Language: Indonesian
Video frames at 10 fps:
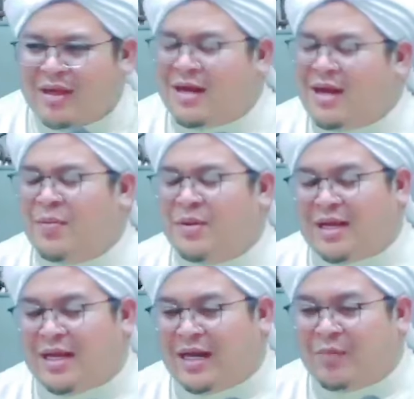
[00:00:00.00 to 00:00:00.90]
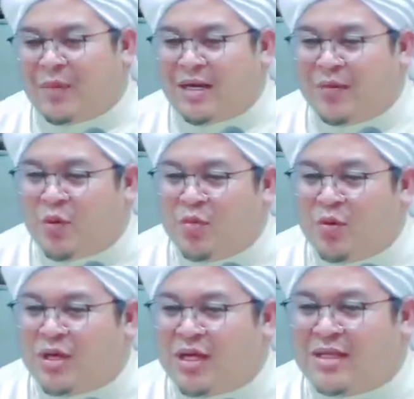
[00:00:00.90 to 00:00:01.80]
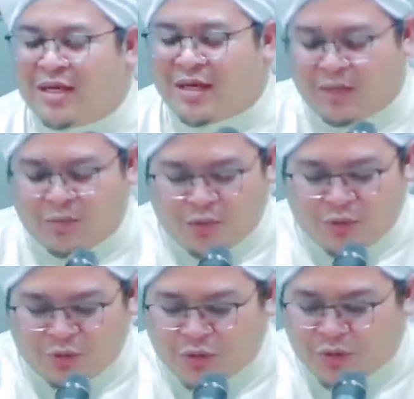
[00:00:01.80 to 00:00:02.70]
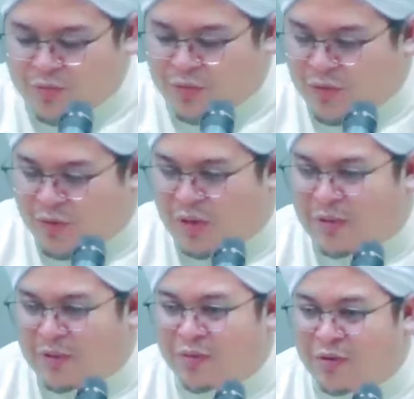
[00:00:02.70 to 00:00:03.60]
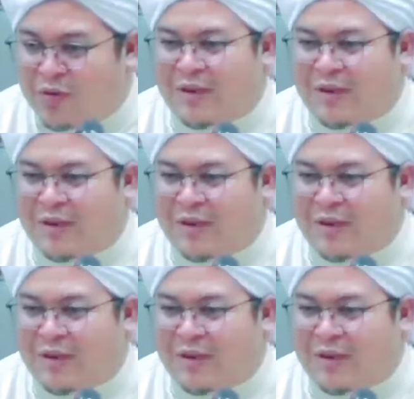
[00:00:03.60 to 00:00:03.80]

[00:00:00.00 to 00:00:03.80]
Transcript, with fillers: Kenapa jadi handap-handap umur kita nih 60, 70, 80